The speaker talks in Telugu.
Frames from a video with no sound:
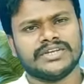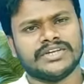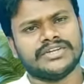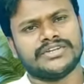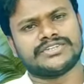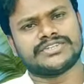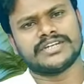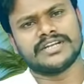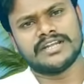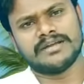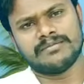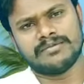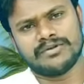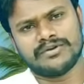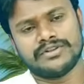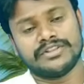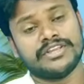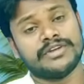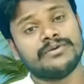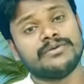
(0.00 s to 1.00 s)
ఎరుషలేములో
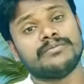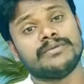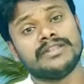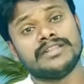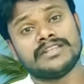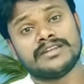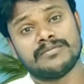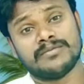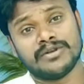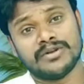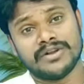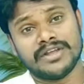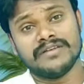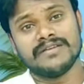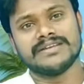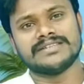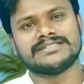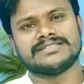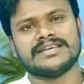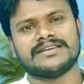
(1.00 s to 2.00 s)
దేవుని మందిరంలోనే
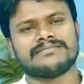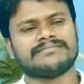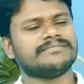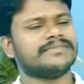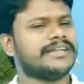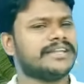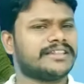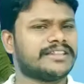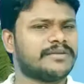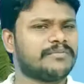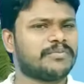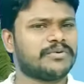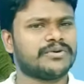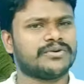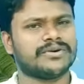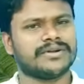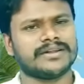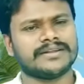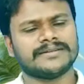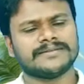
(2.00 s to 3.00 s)
వేశారు ఈయన
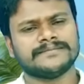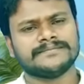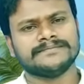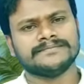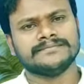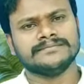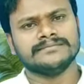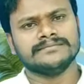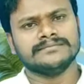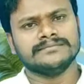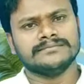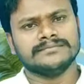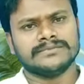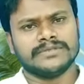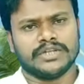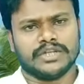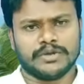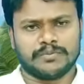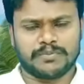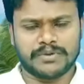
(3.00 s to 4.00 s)
తప్పుడు
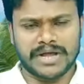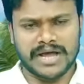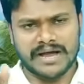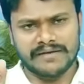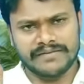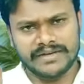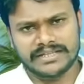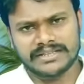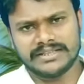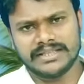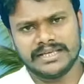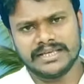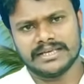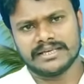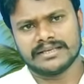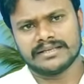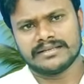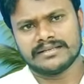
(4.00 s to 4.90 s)
ఇప్పుడు ఆ వ్యక్తి